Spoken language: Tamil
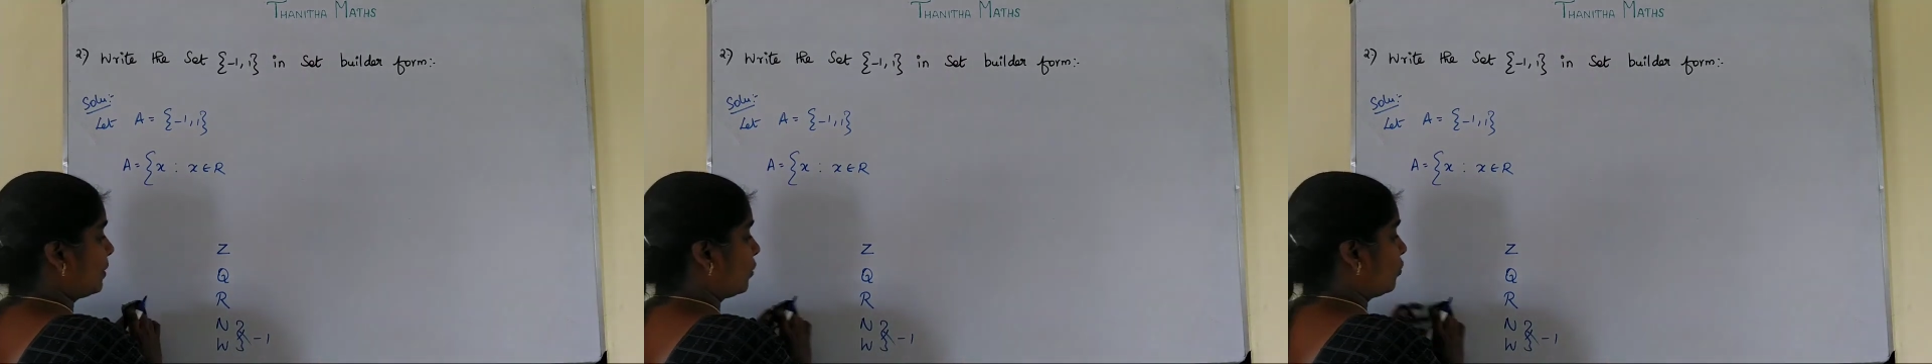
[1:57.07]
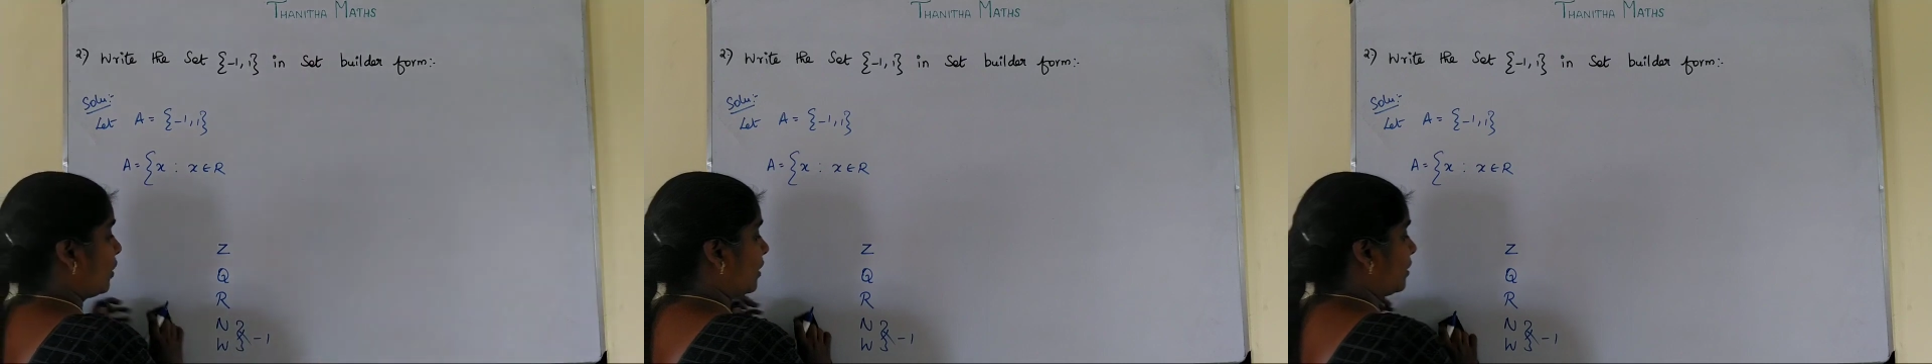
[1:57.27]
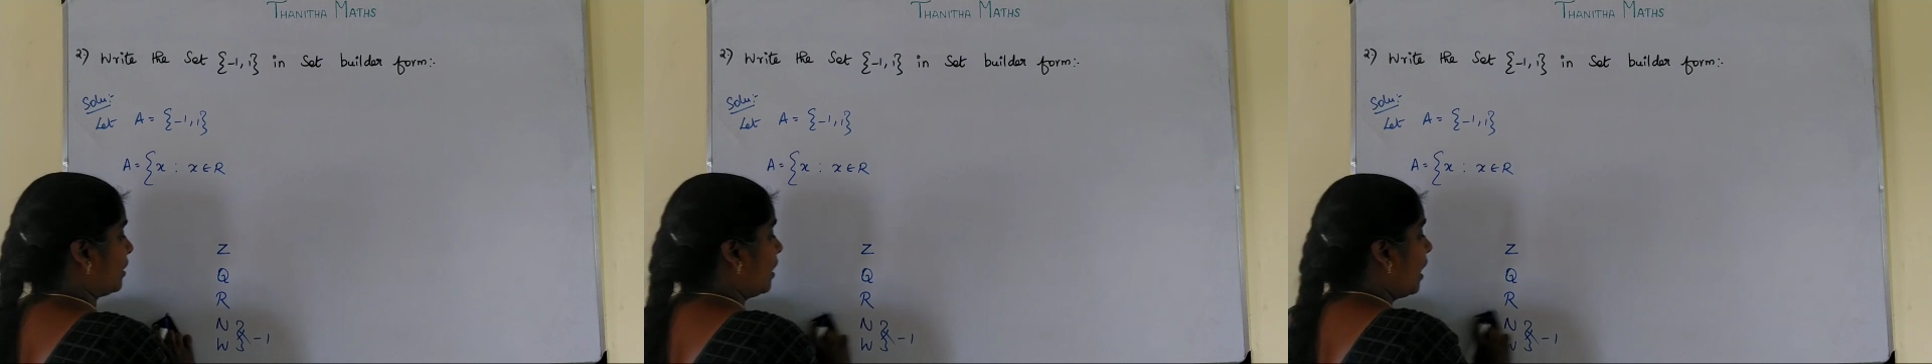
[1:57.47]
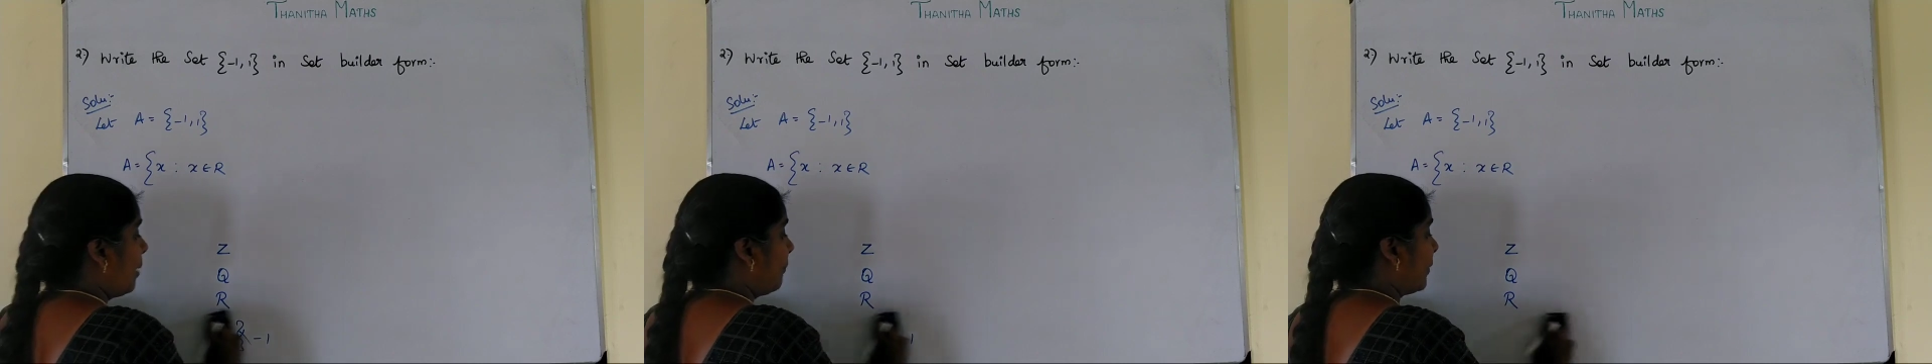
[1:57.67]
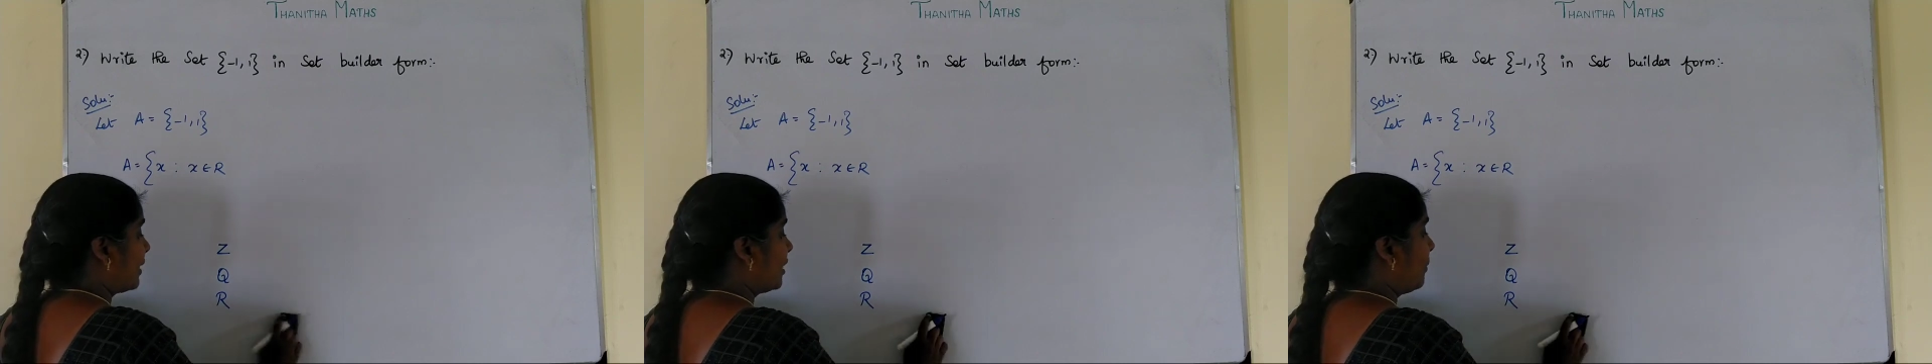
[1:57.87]
பண்ணக்கூடாது
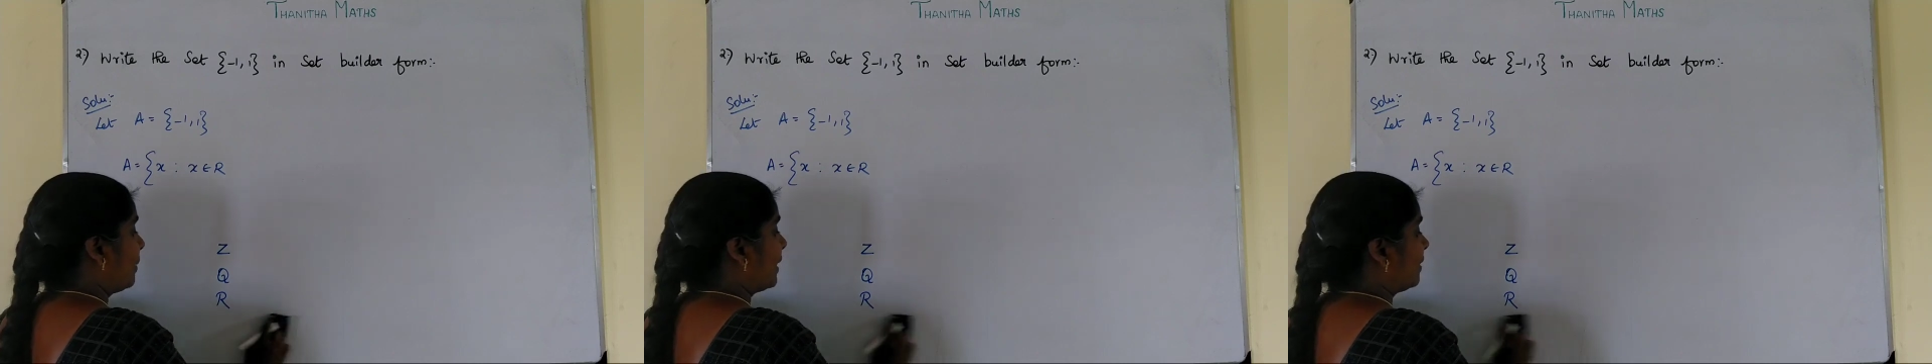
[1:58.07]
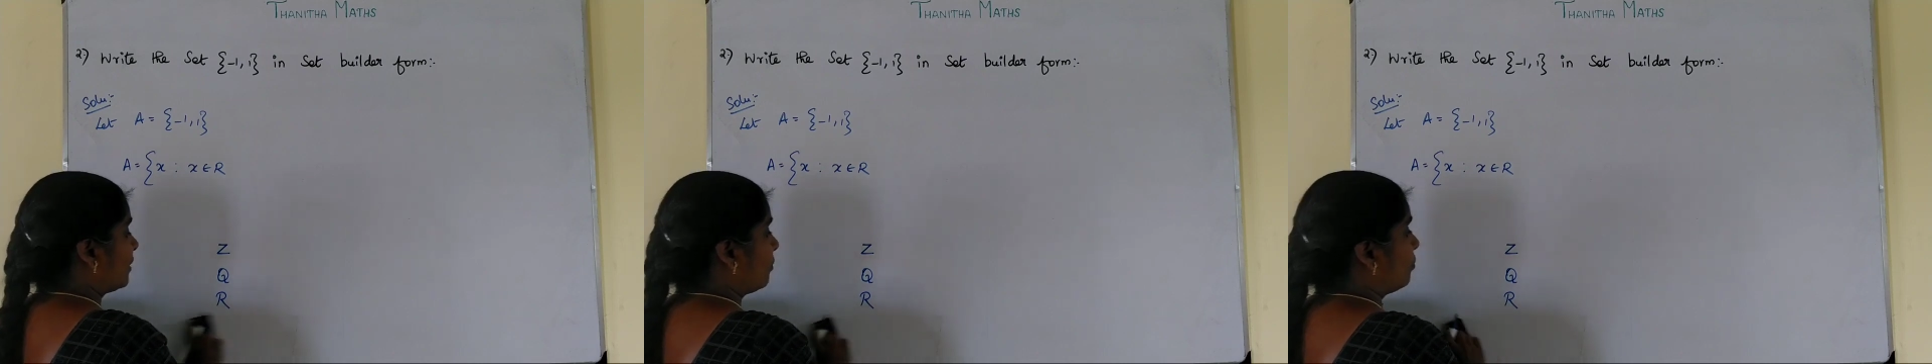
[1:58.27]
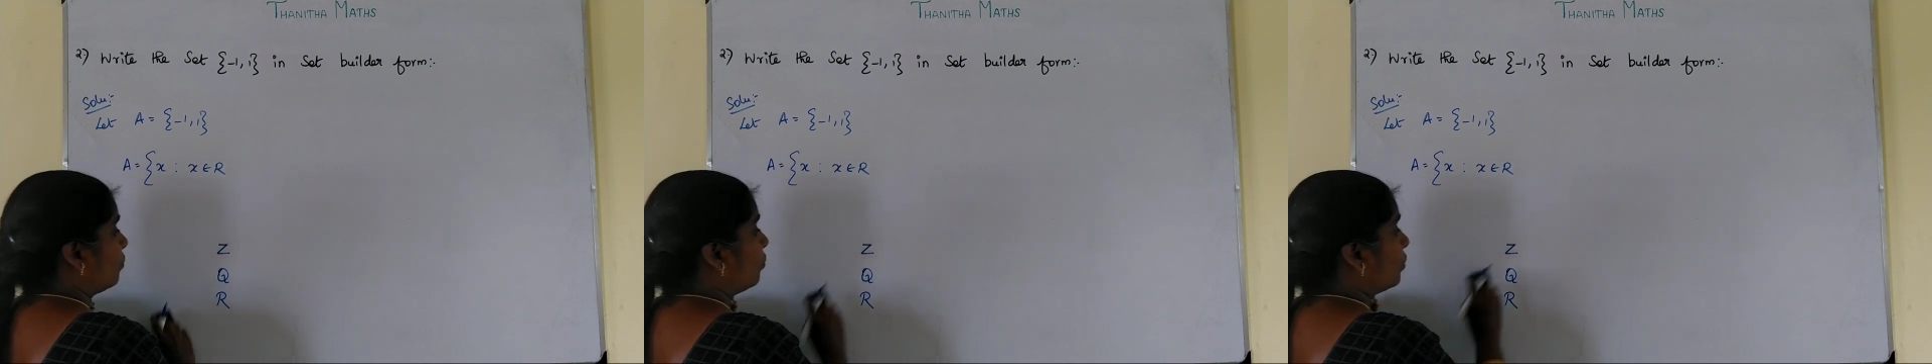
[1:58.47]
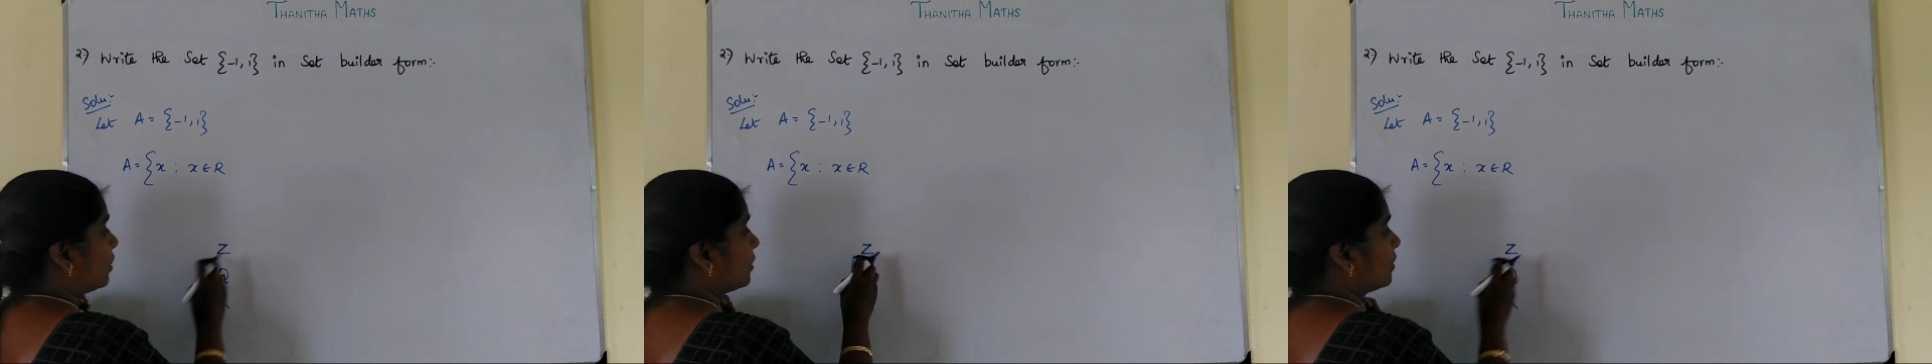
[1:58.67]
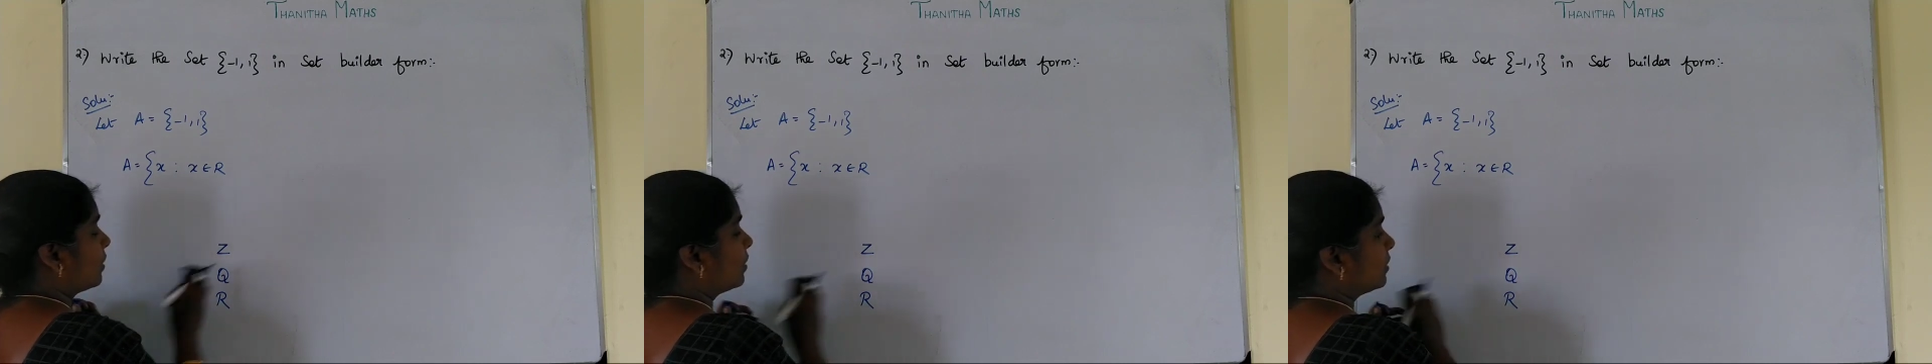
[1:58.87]
மற்றபடி இந்த மூணு